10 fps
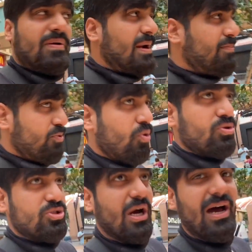एक
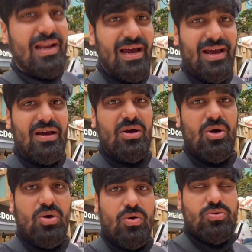दोस्त जा रहा है
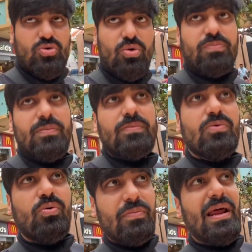उसको
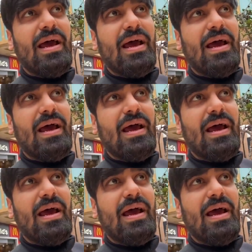घूमना